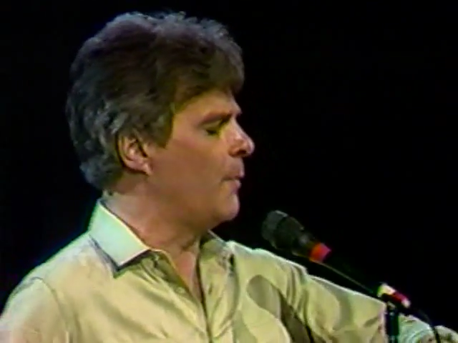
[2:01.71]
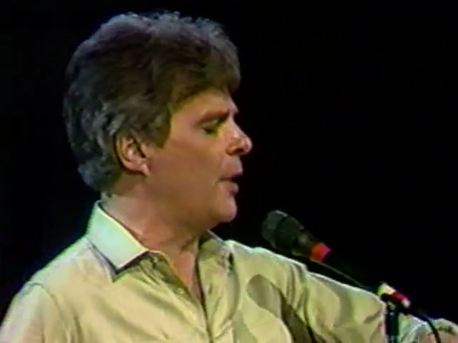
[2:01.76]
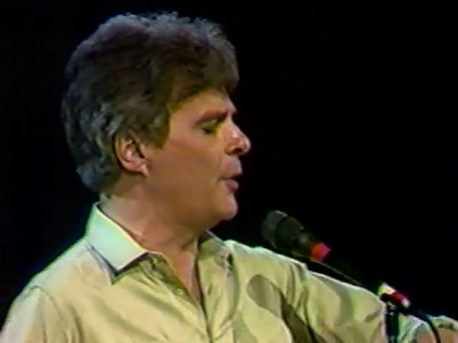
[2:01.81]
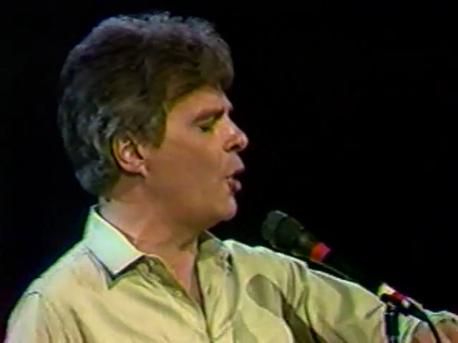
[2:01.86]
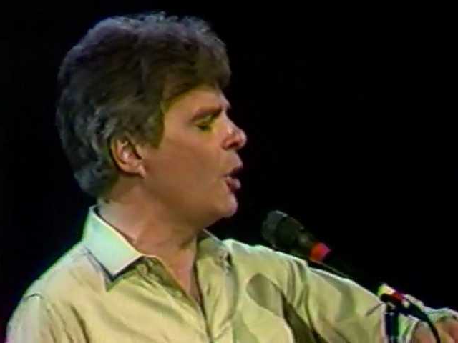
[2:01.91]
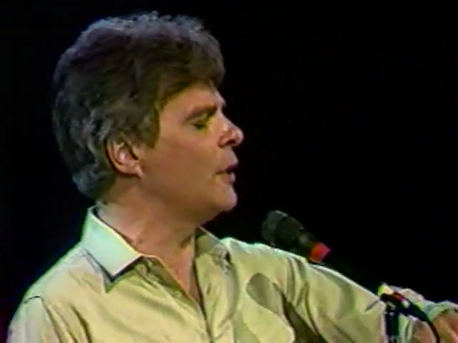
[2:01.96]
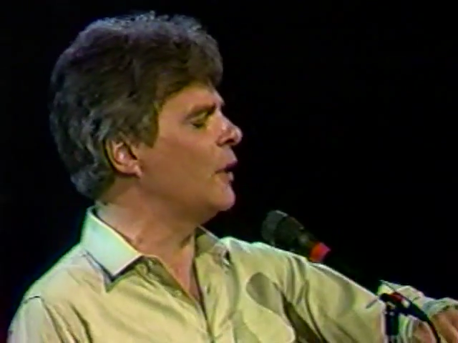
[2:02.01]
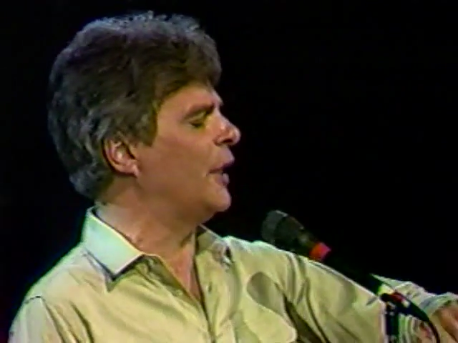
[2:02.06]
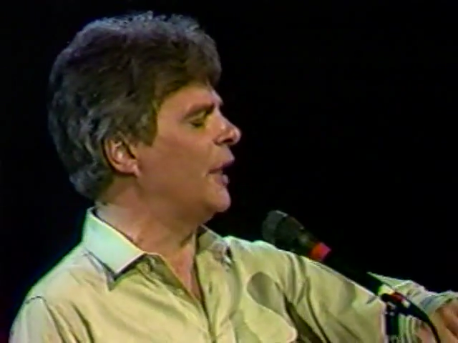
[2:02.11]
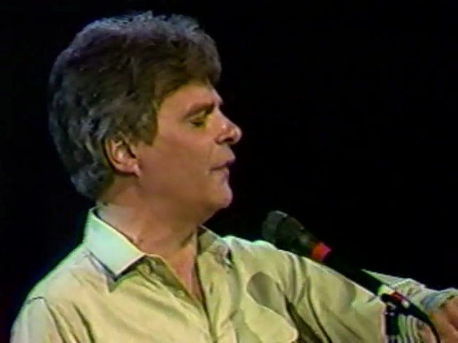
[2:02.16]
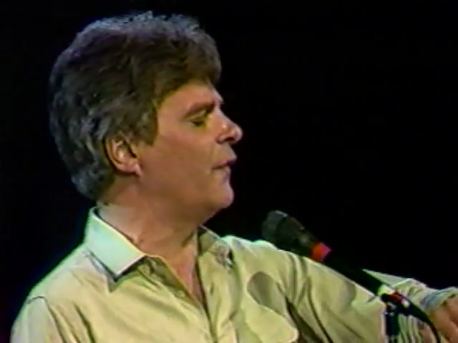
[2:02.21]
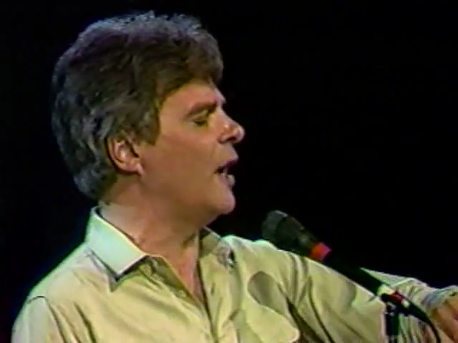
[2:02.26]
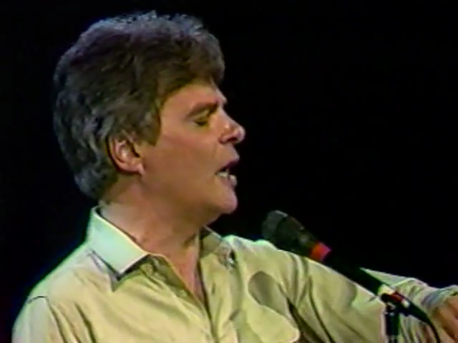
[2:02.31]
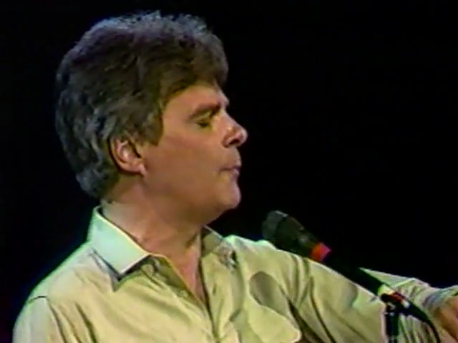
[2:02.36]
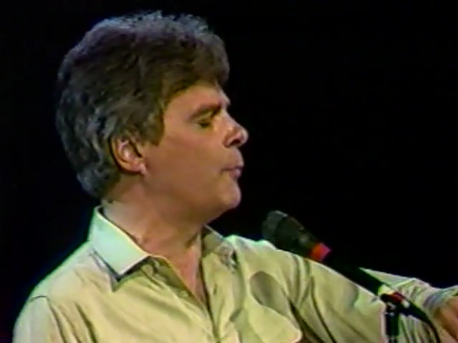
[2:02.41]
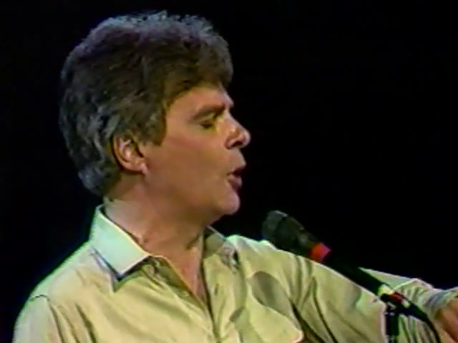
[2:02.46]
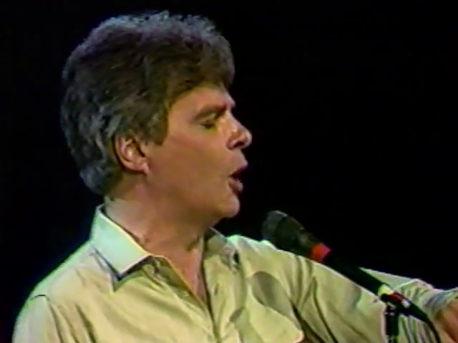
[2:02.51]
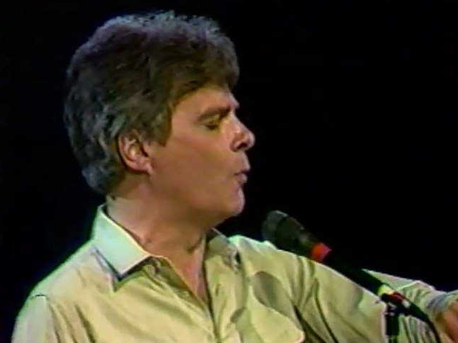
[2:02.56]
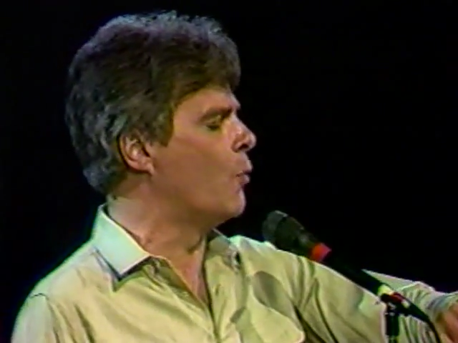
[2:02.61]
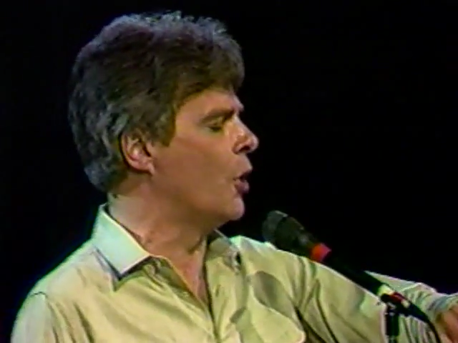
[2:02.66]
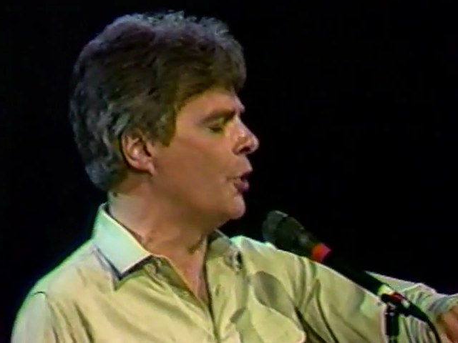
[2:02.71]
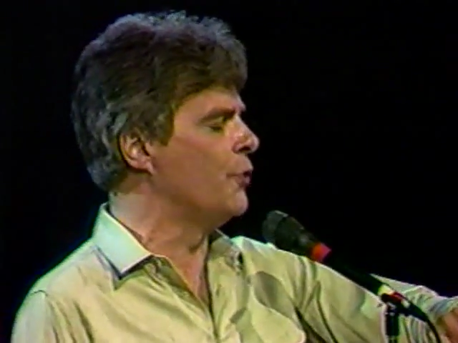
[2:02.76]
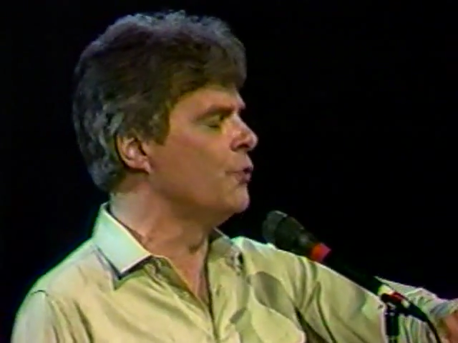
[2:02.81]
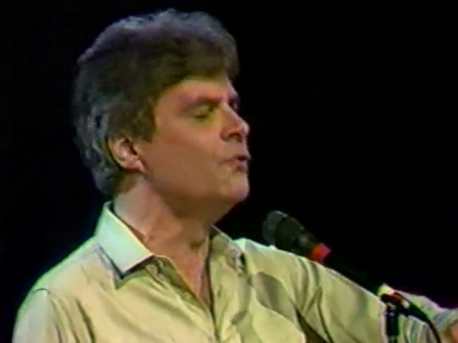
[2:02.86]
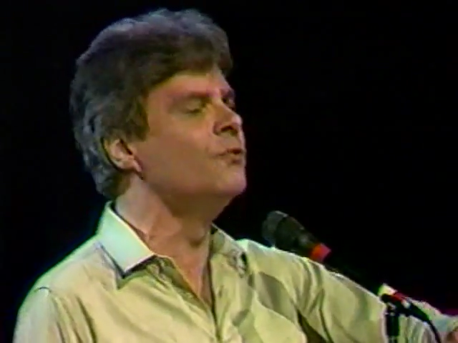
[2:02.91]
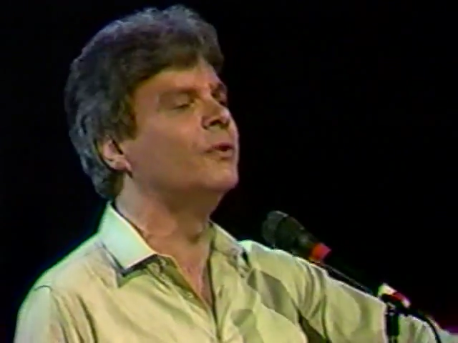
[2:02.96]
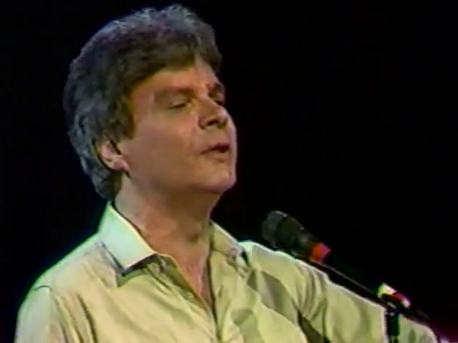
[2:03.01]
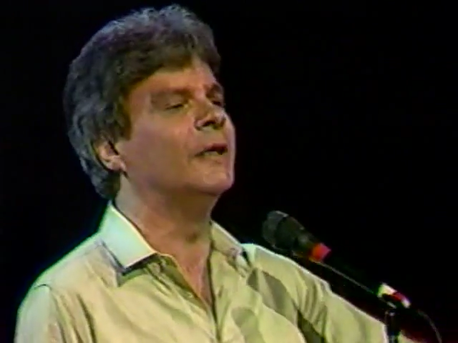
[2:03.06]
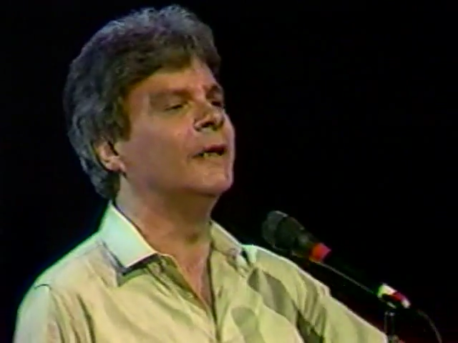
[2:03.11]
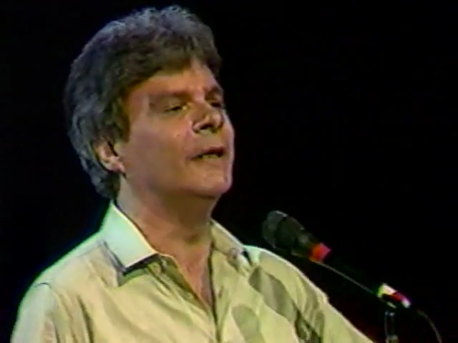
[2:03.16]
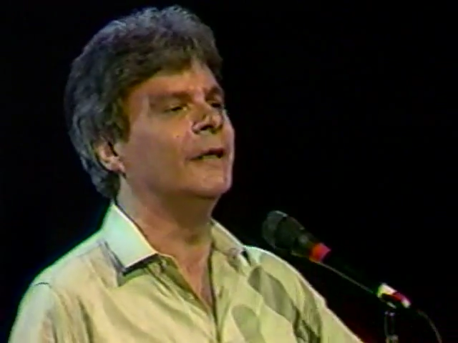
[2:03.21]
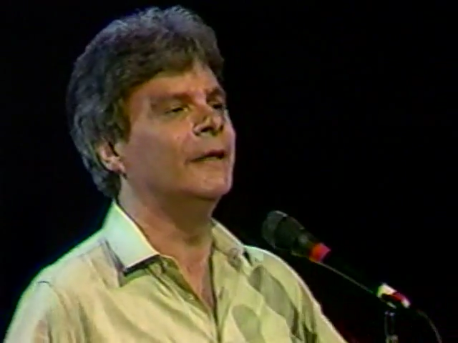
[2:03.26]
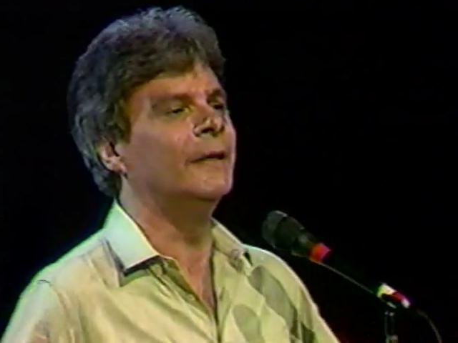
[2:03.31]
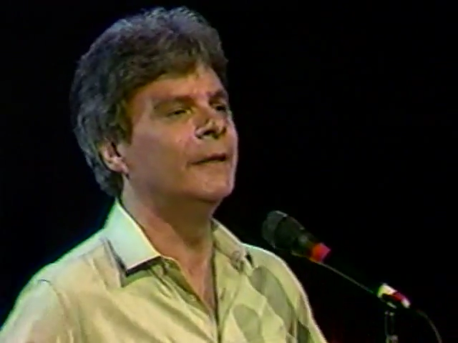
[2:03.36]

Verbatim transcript: Maintenant, le réveil pour le mois d'août. Euh.